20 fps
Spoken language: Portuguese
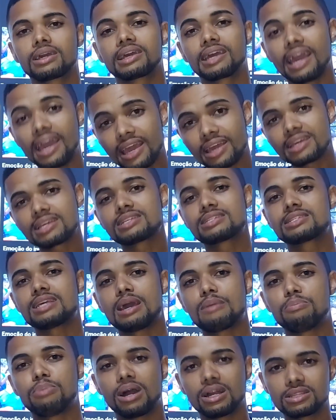Quem
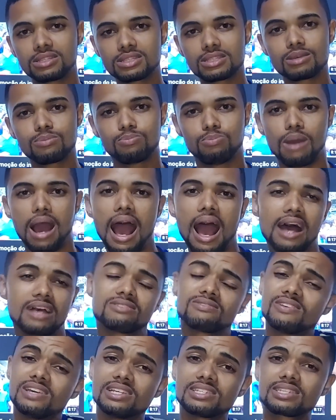quiser participar,
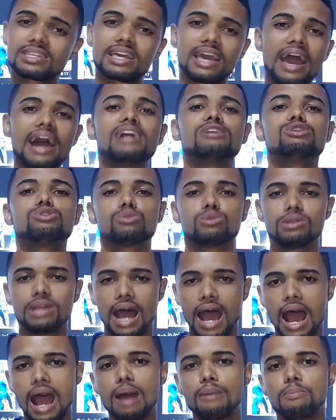às vezes quer
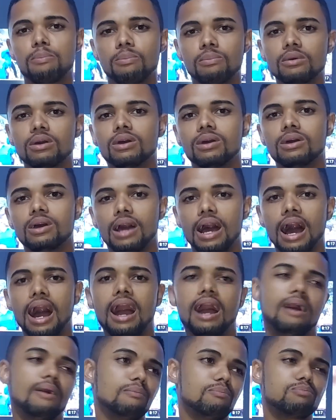ajudar,
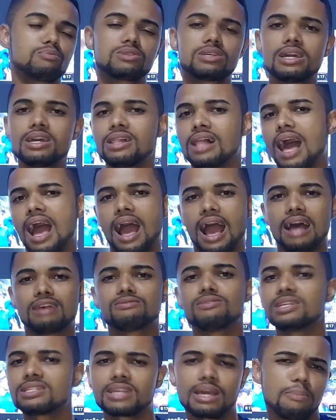a, sei lá,
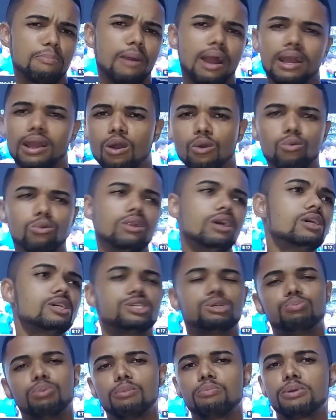às vezes quer pagar um
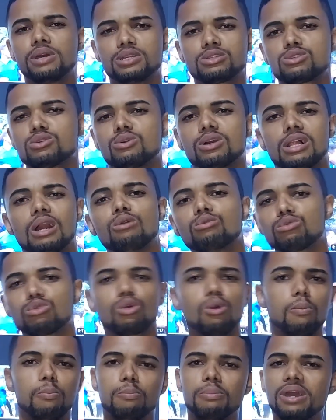lanche pra pessoa lá, um
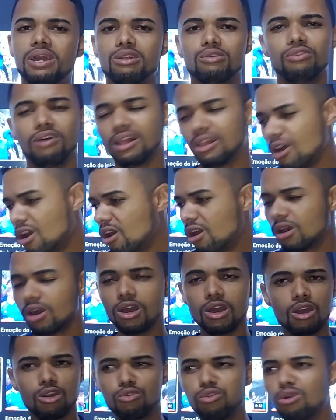tropeiro, fala, ó,
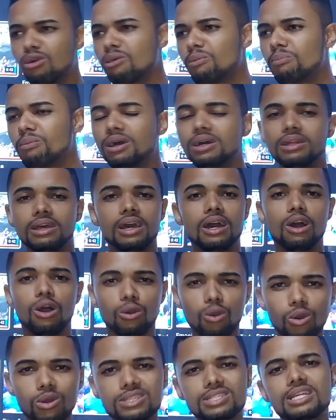oh, vou, mano,
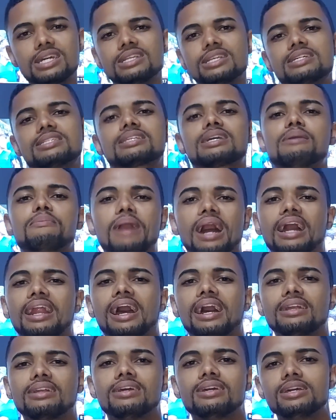gostei desse
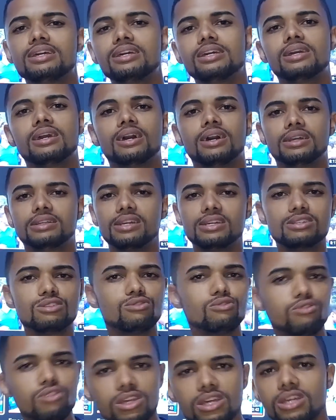camarada aí, desse
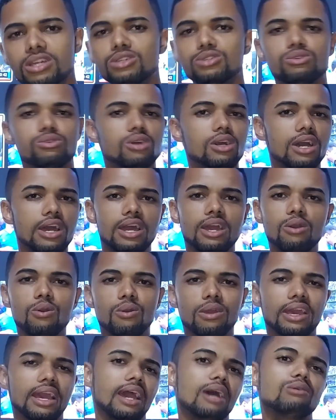vídeo,
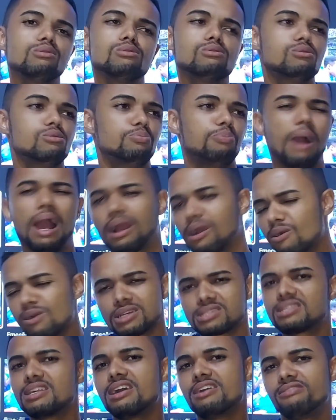eu quero pagar
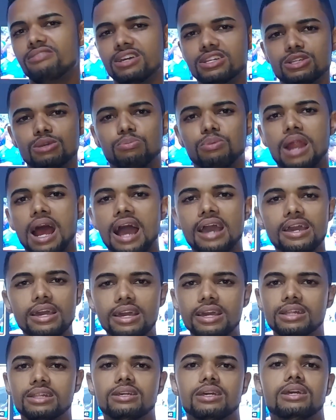uma cerveja pra
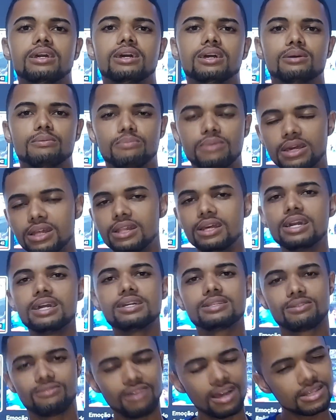ele.
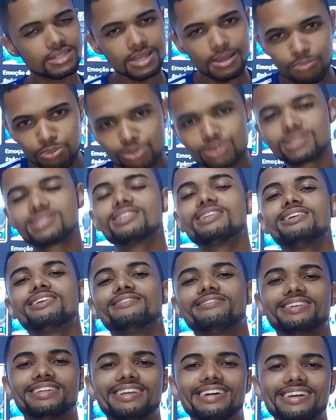Beleza? Vai ser
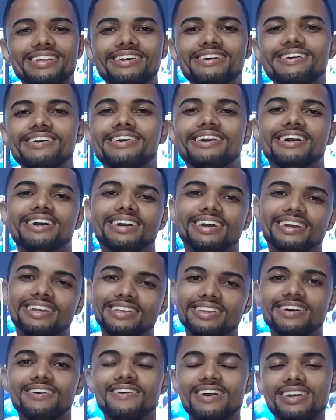possível, entendeu?
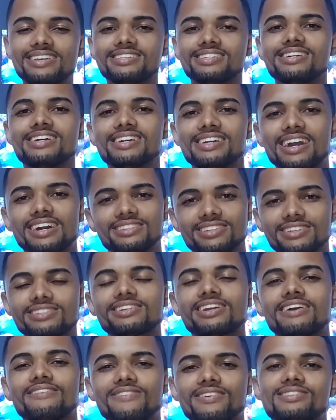Então é isso aí, a gente
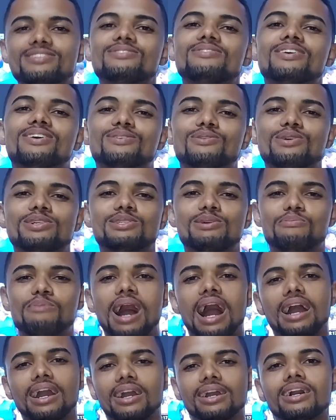quer fazer uma coisa
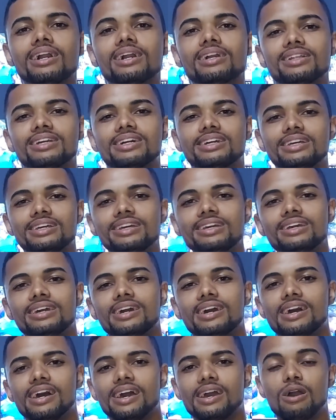bacana aí,
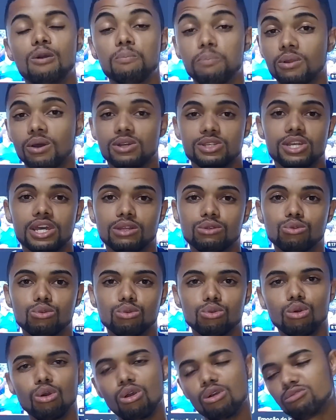é um projeto
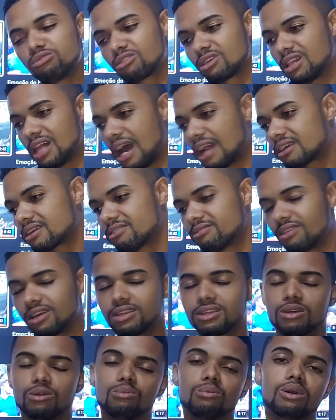novo, claro que vai
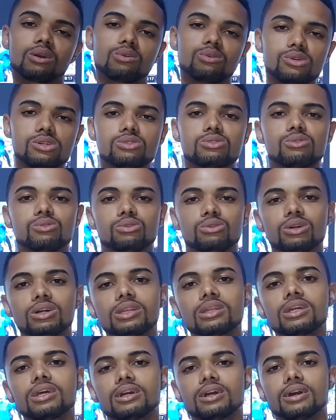ter uma coisa ou
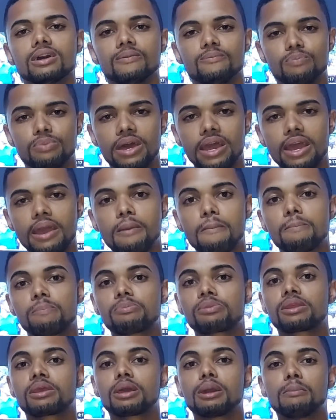outra, né?
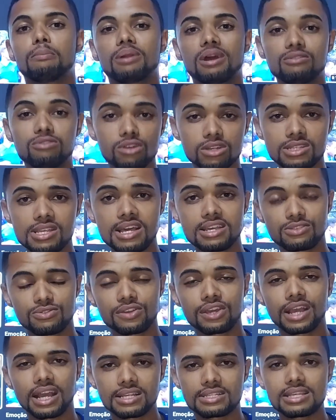Para vocês
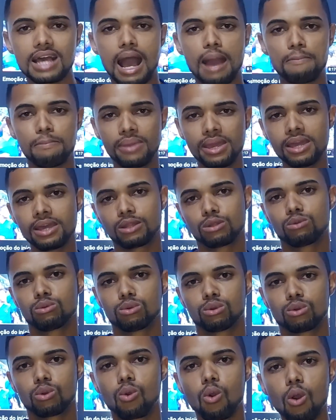ficar sabendo
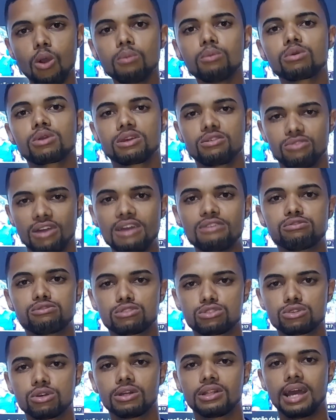como que vai
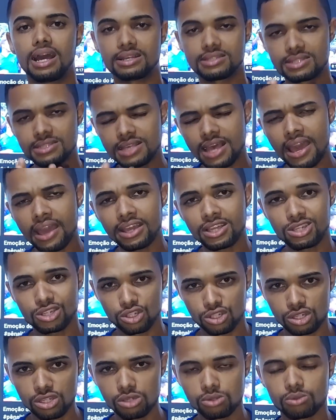funcionar
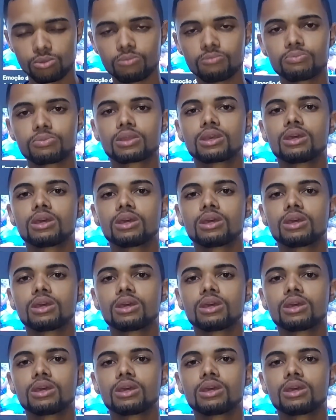certinho